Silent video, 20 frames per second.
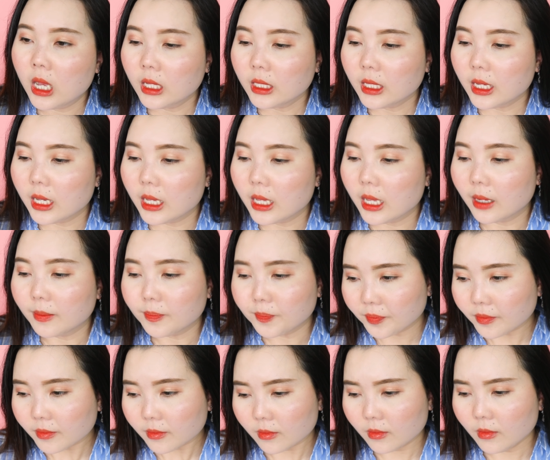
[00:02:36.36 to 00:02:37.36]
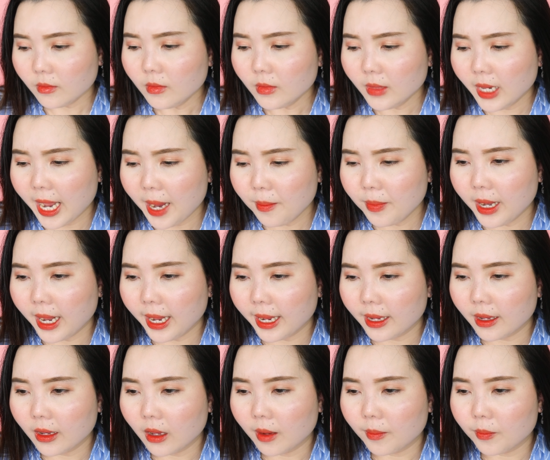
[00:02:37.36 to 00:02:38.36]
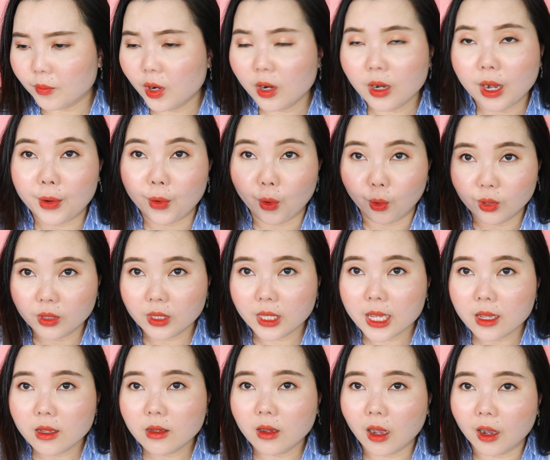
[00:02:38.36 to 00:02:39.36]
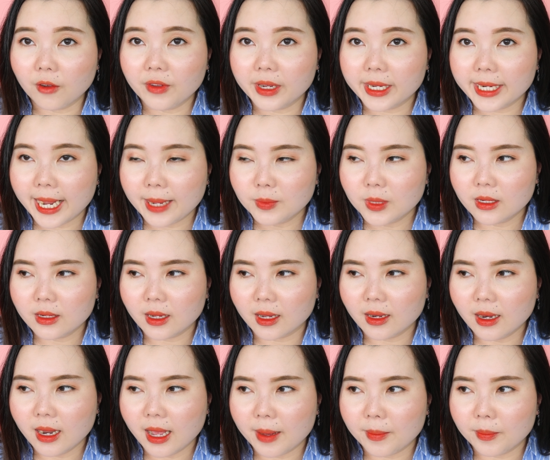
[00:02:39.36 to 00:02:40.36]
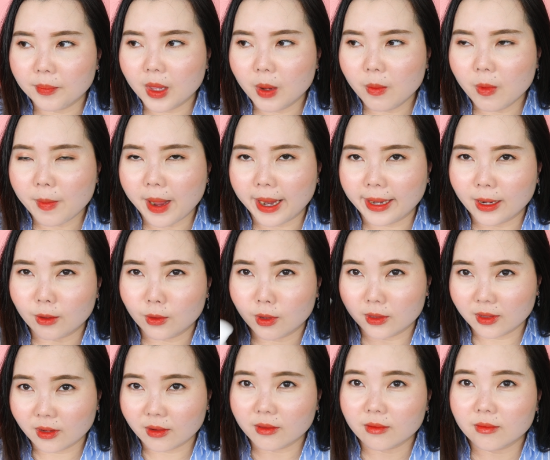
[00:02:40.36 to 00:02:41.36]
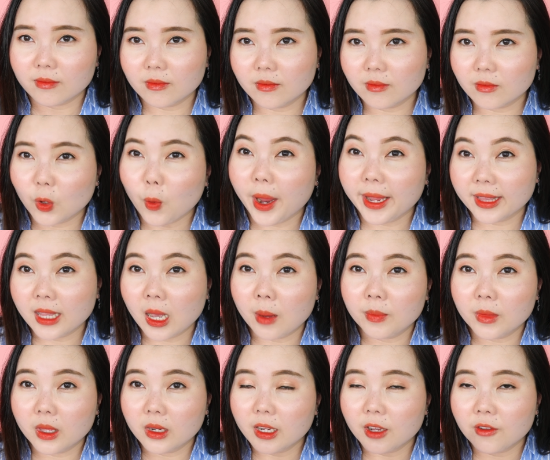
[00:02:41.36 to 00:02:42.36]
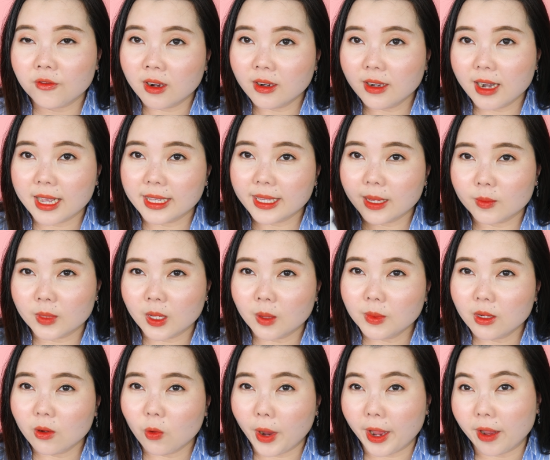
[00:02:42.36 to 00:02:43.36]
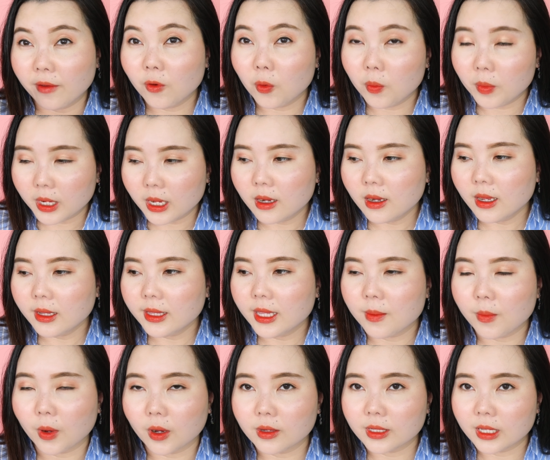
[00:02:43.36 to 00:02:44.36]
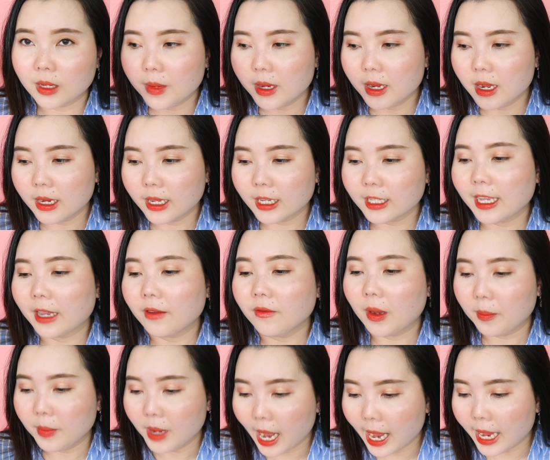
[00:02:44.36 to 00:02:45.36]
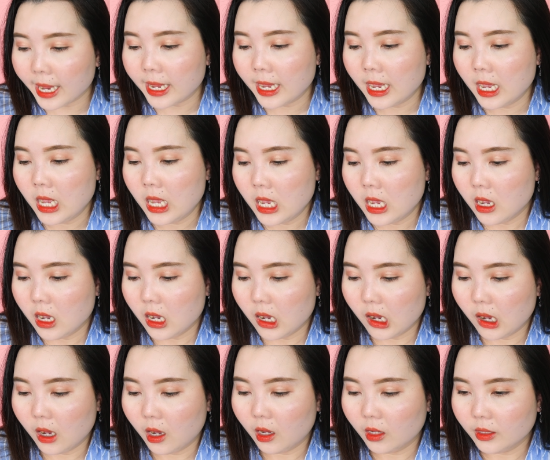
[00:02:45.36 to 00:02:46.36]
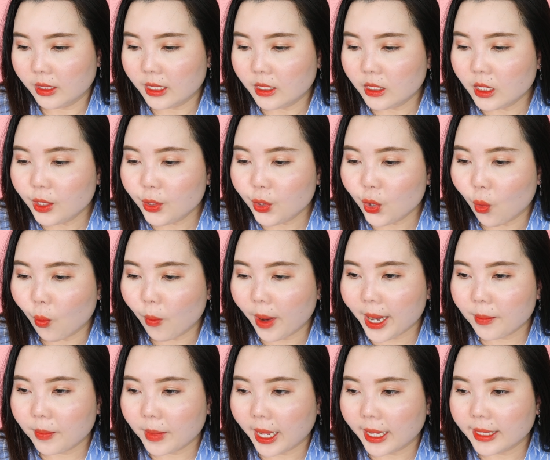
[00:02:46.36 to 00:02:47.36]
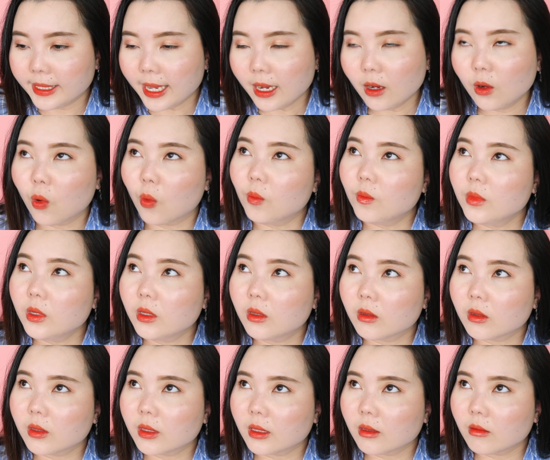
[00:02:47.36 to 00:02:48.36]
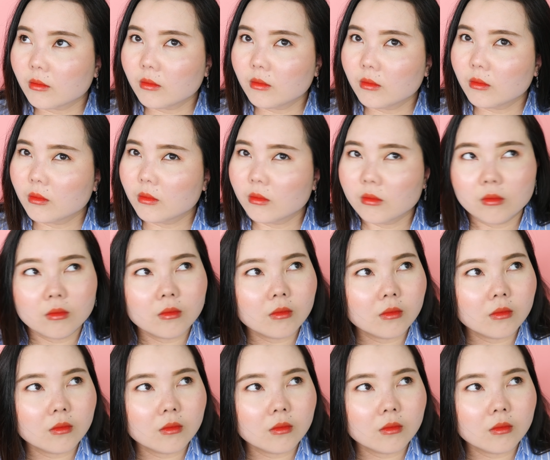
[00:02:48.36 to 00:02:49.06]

thì um, em này um, rất là nổi tiếng ở Việt Nam Trinh nghĩ là nếu mà bạn nào thực sự quan tâm đến cái vấn đề chăm sóc sức khỏe vùng kín thì mọi người sẽ biết đến cái sản phẩm này ờ, thì chinh dùng em này chắc cũng được um,